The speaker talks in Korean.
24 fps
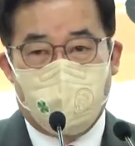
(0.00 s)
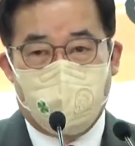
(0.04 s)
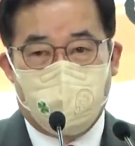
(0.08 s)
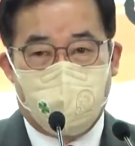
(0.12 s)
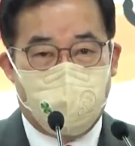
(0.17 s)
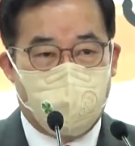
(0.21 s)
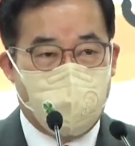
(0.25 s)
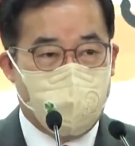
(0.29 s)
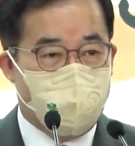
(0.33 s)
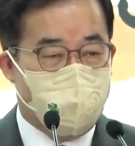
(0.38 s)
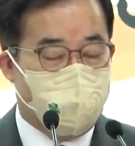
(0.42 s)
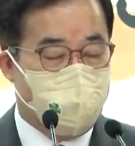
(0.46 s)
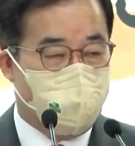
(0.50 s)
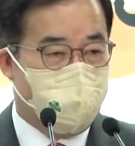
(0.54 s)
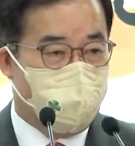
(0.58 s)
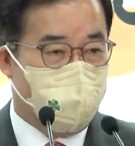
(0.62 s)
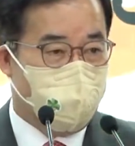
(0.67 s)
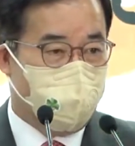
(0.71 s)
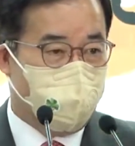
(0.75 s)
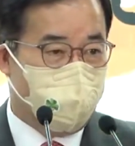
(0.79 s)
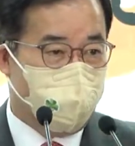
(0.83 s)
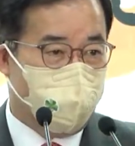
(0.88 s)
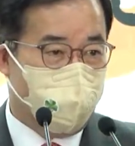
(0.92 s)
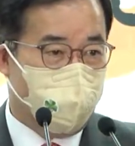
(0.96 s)
그
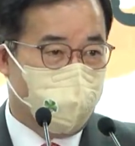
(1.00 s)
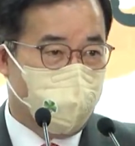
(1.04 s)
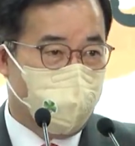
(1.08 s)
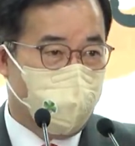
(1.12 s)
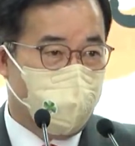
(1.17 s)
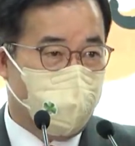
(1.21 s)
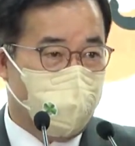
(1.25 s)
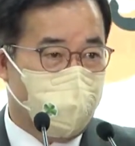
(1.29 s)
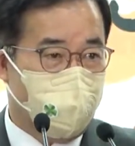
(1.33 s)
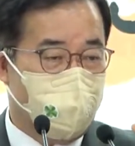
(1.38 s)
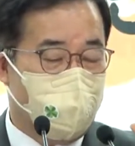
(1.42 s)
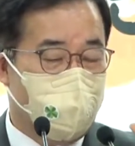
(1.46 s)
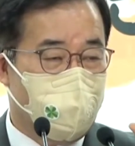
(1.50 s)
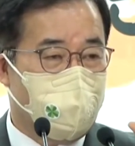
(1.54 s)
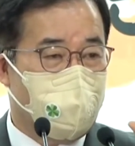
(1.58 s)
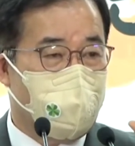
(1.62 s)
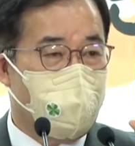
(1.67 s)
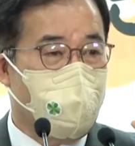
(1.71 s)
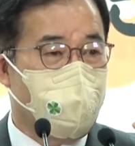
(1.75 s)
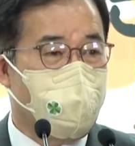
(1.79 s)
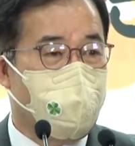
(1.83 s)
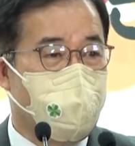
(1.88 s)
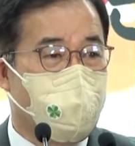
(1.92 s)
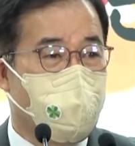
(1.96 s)

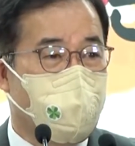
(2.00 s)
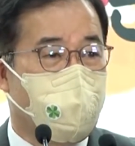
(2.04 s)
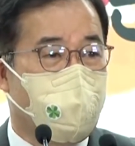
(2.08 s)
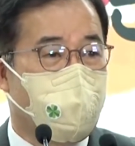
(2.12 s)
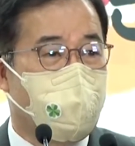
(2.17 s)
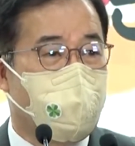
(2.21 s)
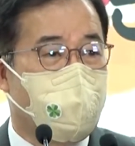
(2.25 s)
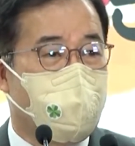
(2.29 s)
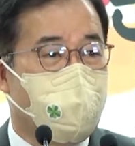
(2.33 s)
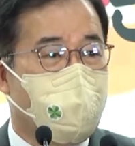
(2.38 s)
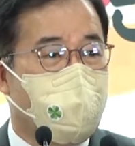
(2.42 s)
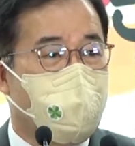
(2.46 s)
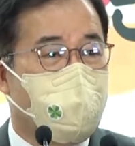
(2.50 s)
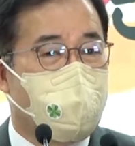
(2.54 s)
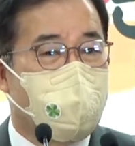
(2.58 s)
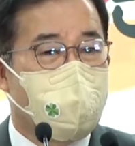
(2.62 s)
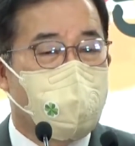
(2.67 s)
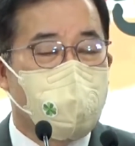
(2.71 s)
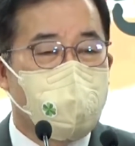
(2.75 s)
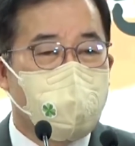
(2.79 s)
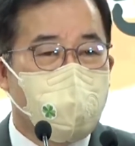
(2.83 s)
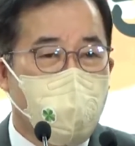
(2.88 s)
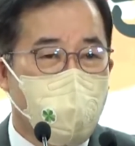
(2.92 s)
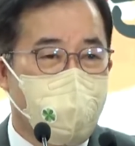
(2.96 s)
CP,
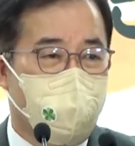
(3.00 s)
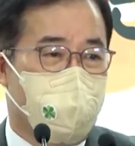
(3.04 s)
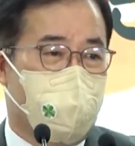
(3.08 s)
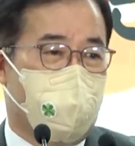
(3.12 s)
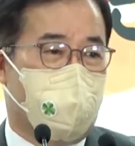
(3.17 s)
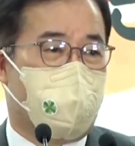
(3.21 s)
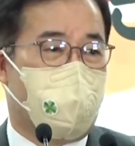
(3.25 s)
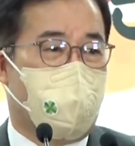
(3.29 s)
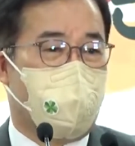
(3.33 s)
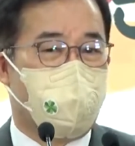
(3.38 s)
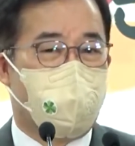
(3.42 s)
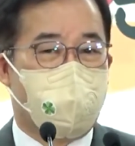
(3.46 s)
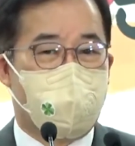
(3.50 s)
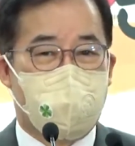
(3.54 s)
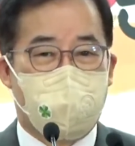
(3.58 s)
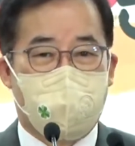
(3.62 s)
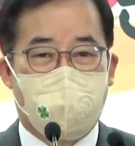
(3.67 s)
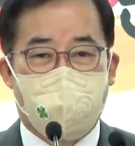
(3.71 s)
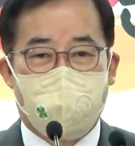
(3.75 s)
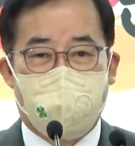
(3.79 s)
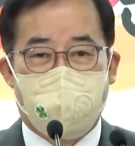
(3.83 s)
컨텐츠 제휴는